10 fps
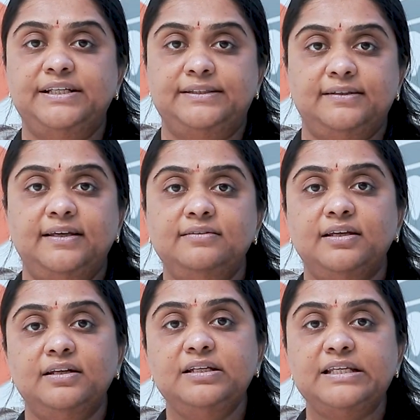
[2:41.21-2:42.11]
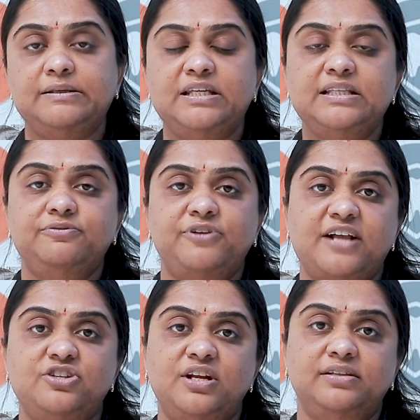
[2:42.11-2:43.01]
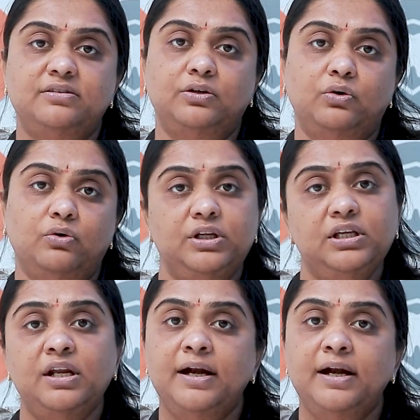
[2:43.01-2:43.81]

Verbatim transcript: టీత్ ఎందుకంటే టీ టీత్ ఫ్రాక్చర్ అయింది అనుకోండి